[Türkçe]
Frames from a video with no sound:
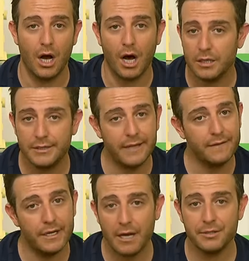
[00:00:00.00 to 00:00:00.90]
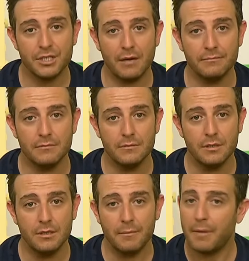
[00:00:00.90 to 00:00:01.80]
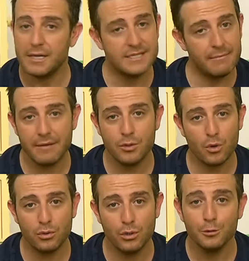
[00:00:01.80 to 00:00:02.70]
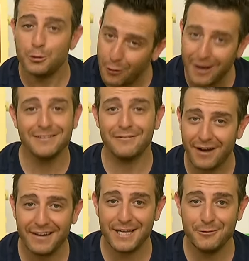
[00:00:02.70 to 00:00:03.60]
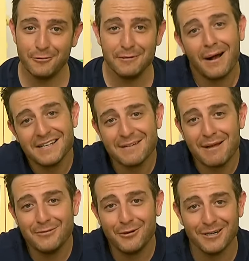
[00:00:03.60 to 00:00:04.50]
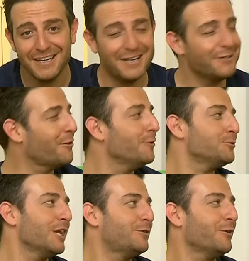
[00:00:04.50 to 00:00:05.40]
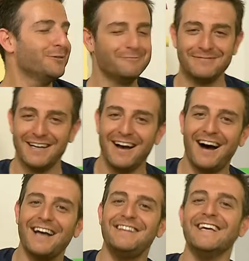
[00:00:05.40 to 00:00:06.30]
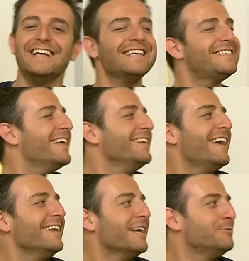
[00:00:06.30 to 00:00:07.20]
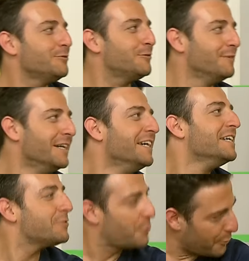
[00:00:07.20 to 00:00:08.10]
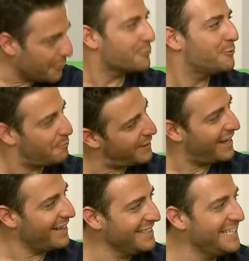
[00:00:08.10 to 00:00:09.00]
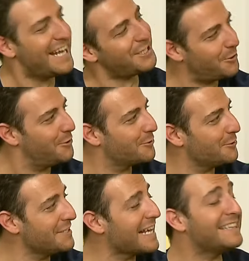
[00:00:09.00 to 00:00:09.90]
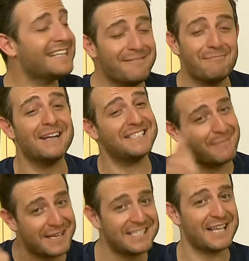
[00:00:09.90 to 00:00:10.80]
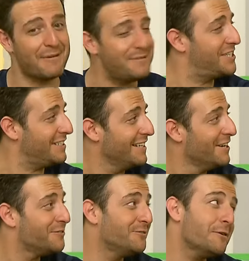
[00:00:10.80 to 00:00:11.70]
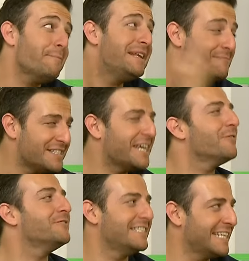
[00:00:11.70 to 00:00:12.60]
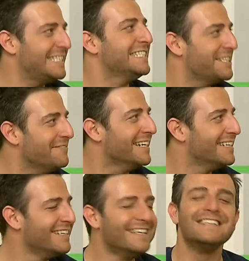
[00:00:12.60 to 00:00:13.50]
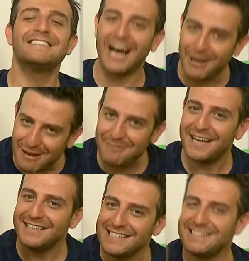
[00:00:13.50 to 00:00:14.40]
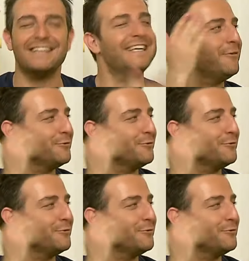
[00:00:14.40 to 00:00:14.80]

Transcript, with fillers: antenleri yapacağım. Malzemem yok. Şu anda fark ediyorum ki malzemem yok. Dönüştüratör. Hadi yine senin eline düştüm. Soruyorsun bana. Niye soruyorsun? Senden malzeme istemem için. Çünkü bilmece göndereceksin değil mi? tamam hadi istediğin